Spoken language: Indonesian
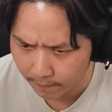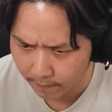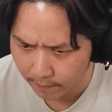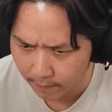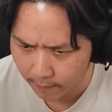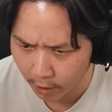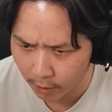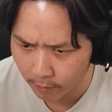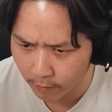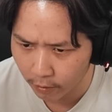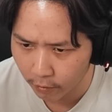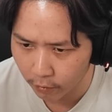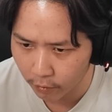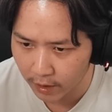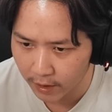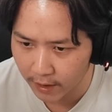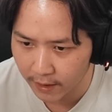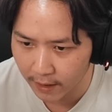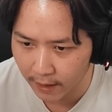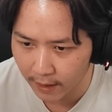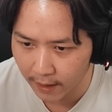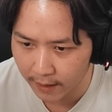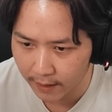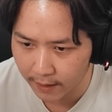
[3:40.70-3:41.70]
Oh mau
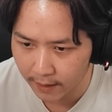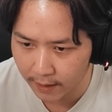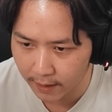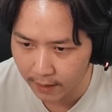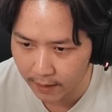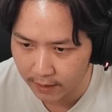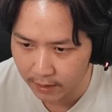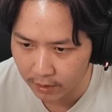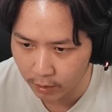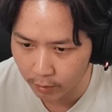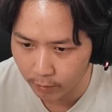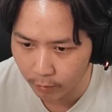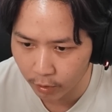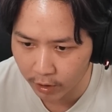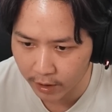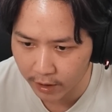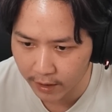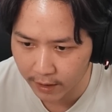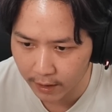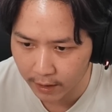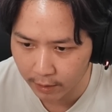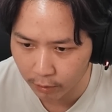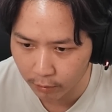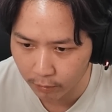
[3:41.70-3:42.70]
kuliah Kairi guys,
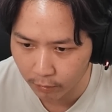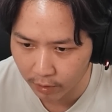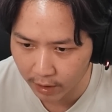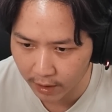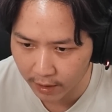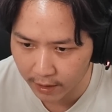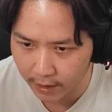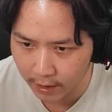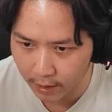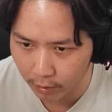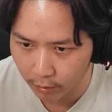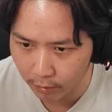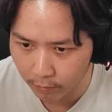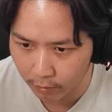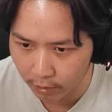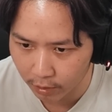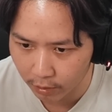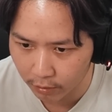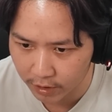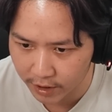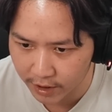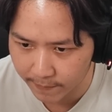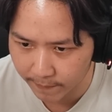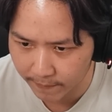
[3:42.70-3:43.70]
rumornya rumor ya ini rumor
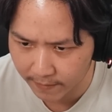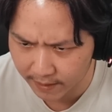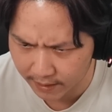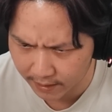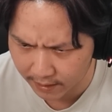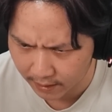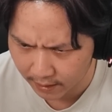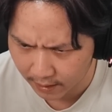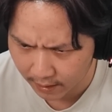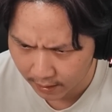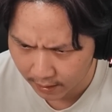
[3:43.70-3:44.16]
gosip guys.